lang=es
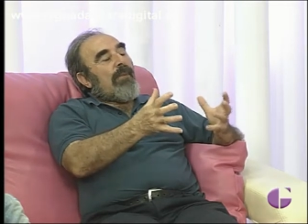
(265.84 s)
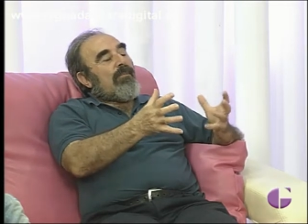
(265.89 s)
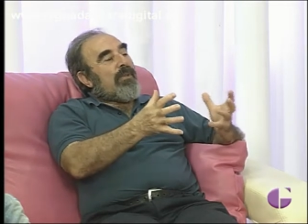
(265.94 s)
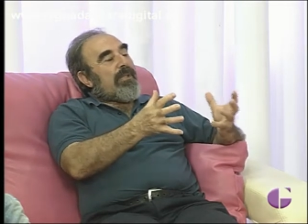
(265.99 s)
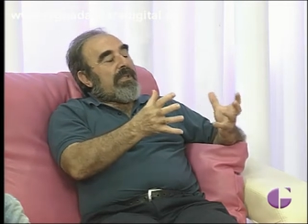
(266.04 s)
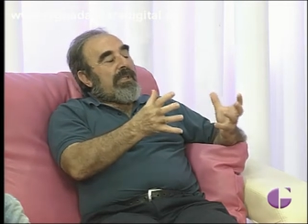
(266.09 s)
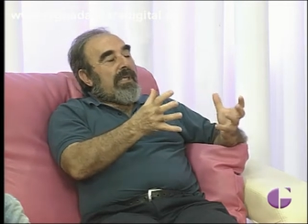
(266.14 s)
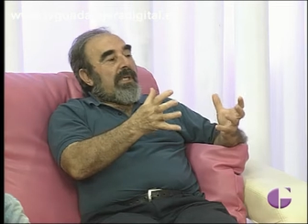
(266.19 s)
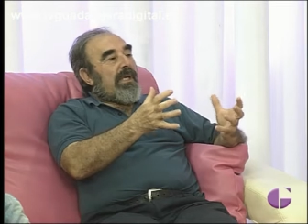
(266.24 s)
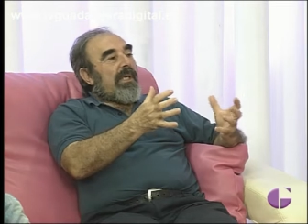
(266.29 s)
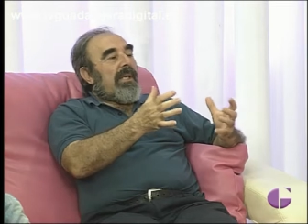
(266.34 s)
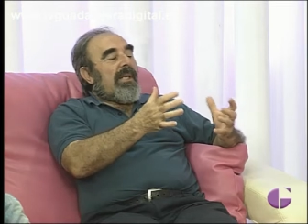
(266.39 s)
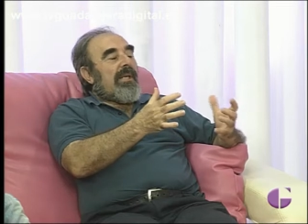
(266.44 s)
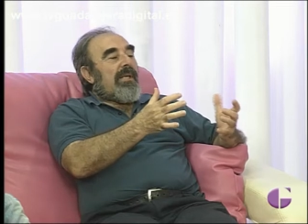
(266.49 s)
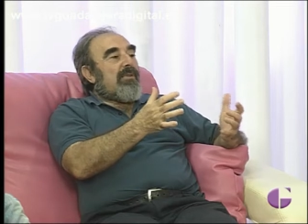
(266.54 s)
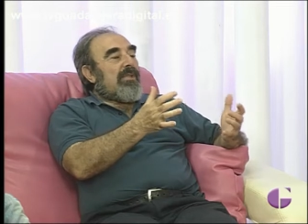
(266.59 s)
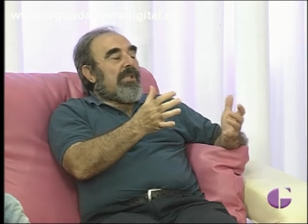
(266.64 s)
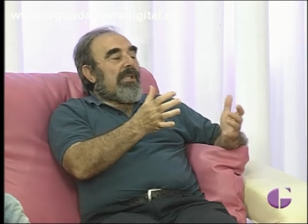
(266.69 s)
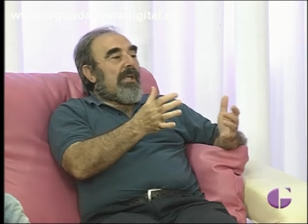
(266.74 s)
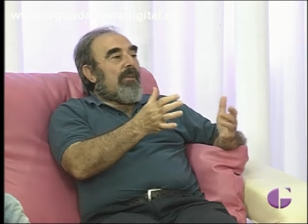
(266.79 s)
pues el
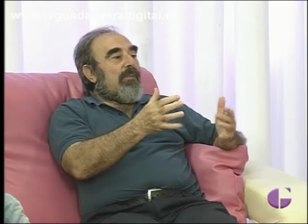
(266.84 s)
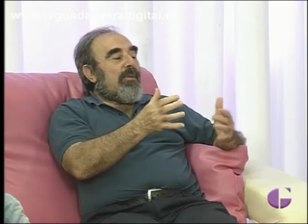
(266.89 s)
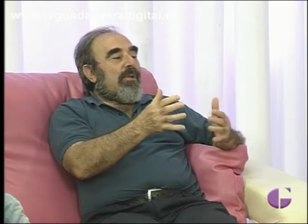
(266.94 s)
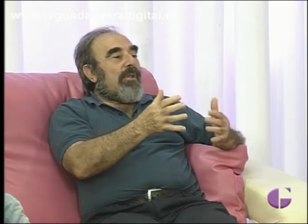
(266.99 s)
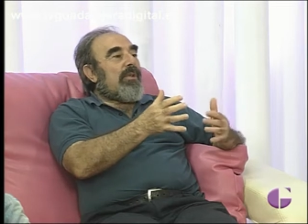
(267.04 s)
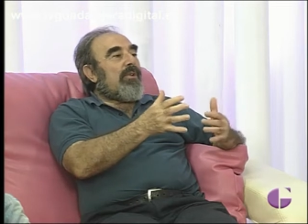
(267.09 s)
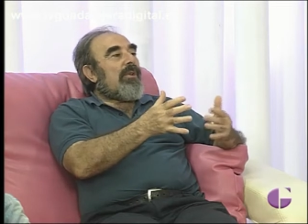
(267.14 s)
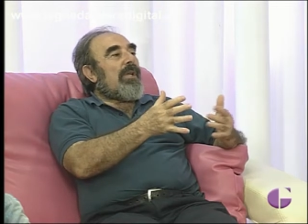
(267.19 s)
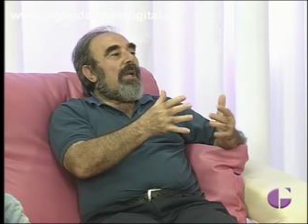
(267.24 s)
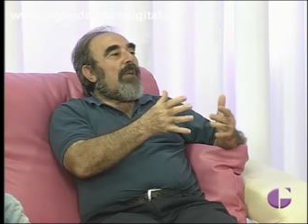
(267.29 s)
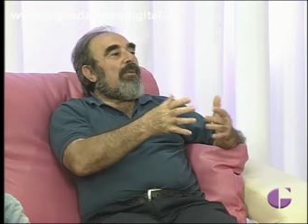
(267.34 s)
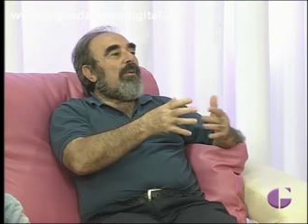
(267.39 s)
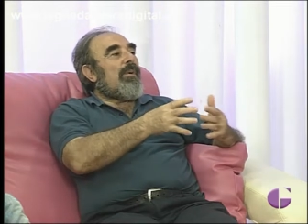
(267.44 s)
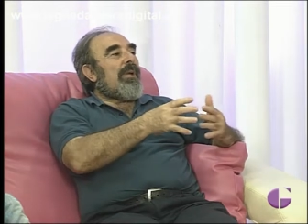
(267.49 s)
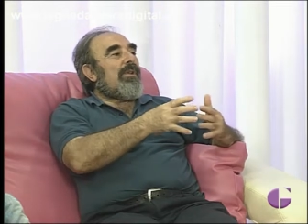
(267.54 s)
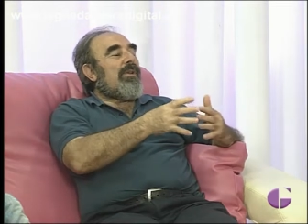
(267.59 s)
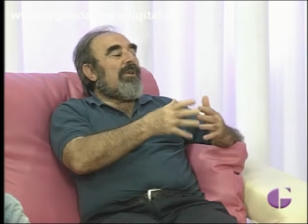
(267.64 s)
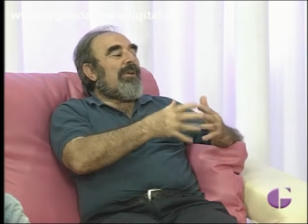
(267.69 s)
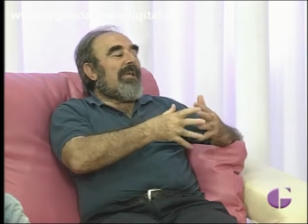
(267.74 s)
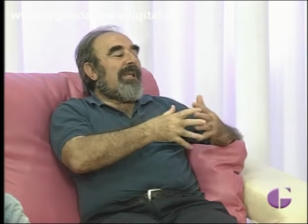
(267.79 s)
80% de la
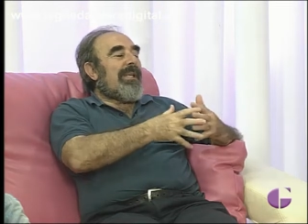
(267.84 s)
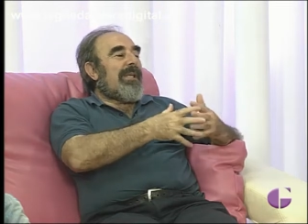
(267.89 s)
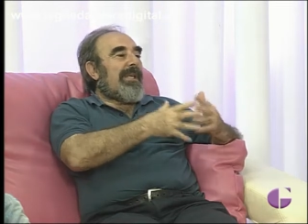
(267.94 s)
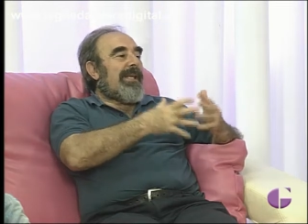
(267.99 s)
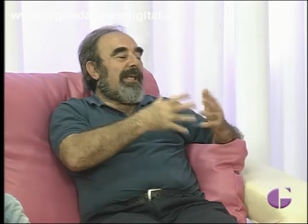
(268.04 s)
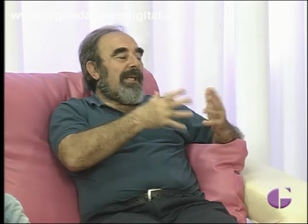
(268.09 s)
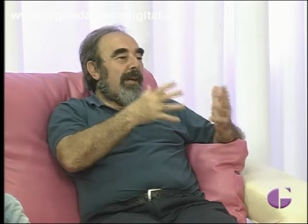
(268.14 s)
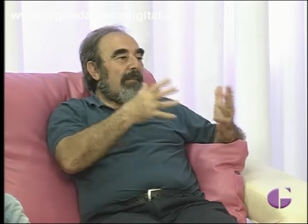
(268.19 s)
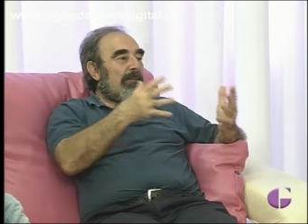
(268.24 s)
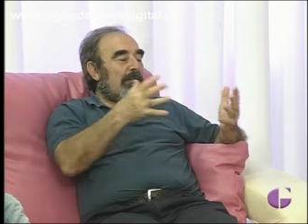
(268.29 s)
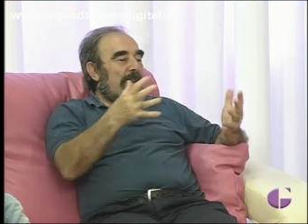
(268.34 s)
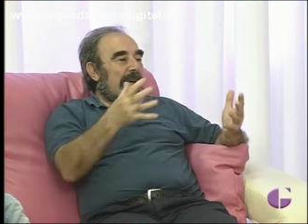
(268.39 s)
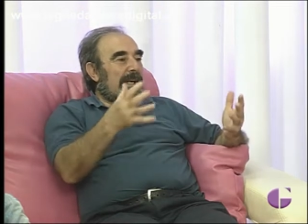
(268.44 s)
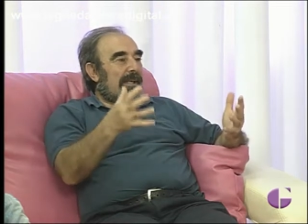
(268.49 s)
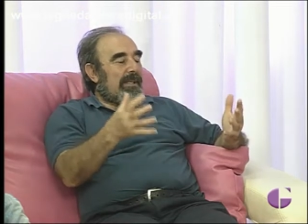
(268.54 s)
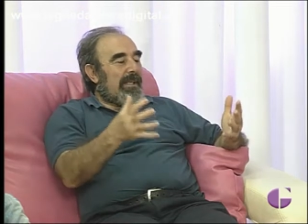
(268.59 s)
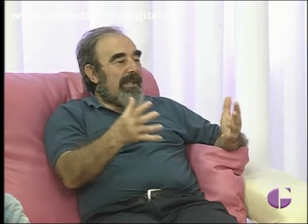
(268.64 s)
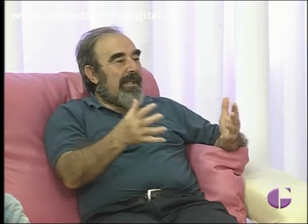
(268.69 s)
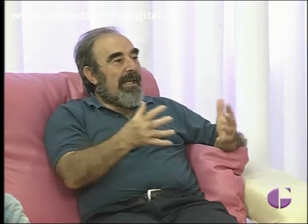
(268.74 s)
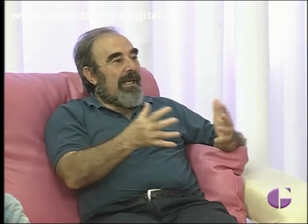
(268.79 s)
población y gran
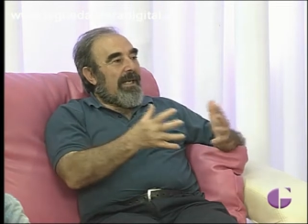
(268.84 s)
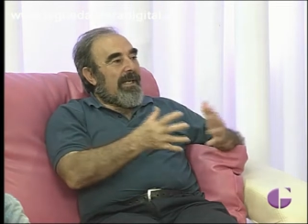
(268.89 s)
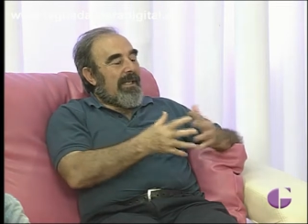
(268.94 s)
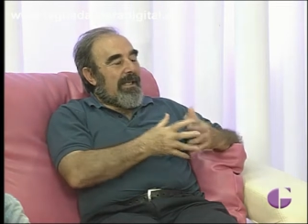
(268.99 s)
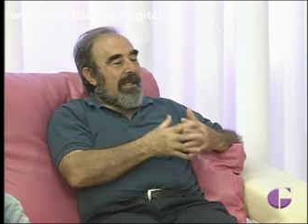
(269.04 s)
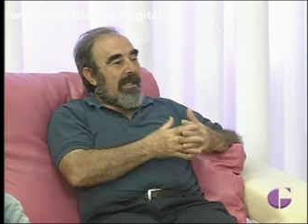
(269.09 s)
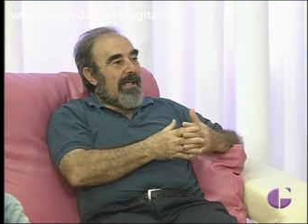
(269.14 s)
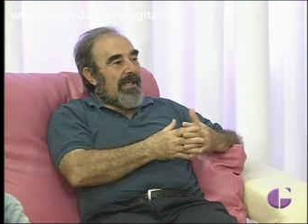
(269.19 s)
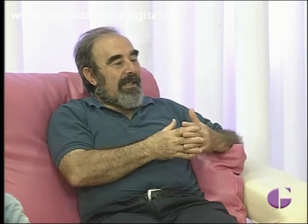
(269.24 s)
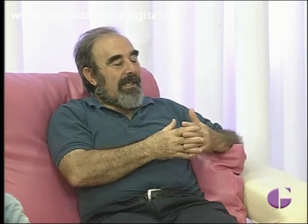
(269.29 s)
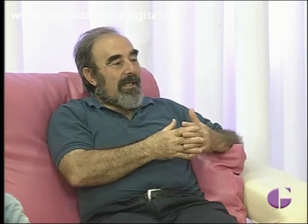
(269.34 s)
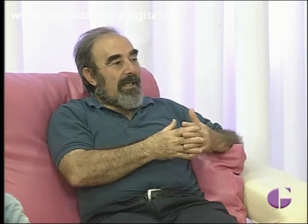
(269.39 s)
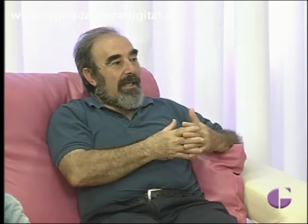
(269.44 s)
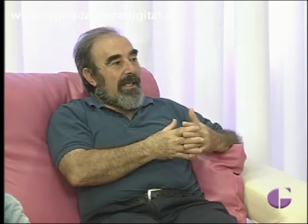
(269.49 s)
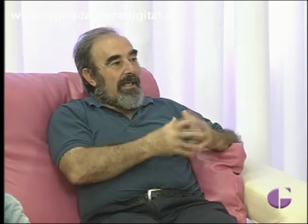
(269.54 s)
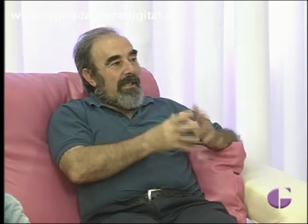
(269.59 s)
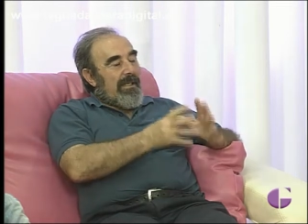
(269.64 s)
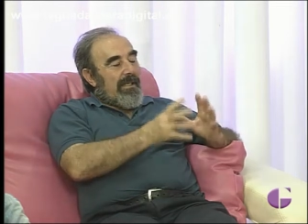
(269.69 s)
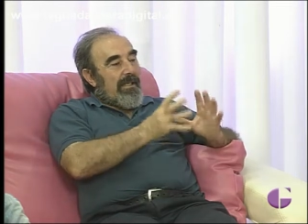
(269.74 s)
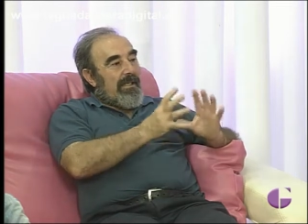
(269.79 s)
parte de la riqueza.
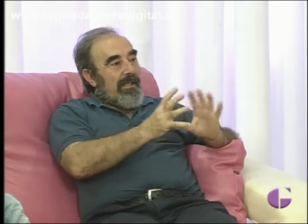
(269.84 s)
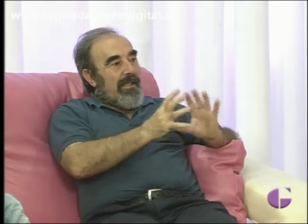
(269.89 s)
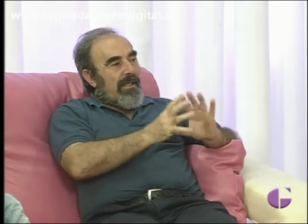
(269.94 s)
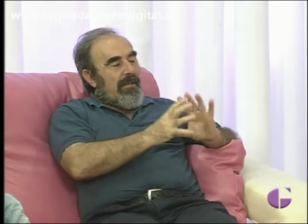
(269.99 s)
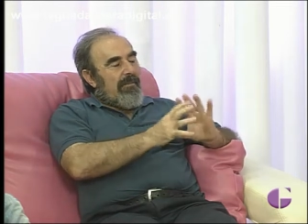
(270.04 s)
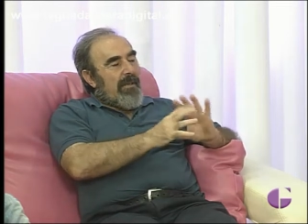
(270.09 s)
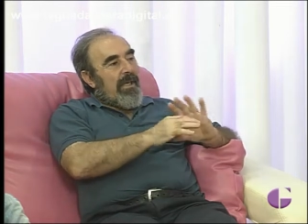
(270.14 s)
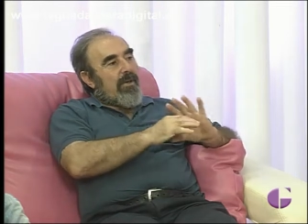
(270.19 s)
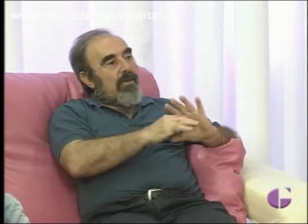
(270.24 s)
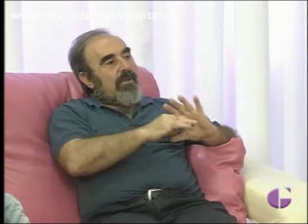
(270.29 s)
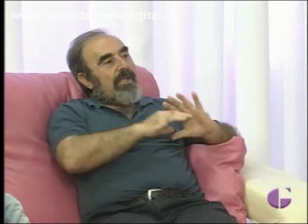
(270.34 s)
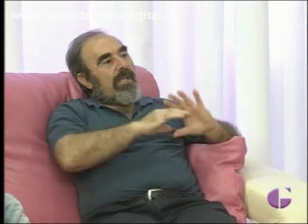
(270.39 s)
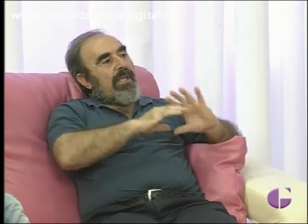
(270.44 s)
Y sin embargo te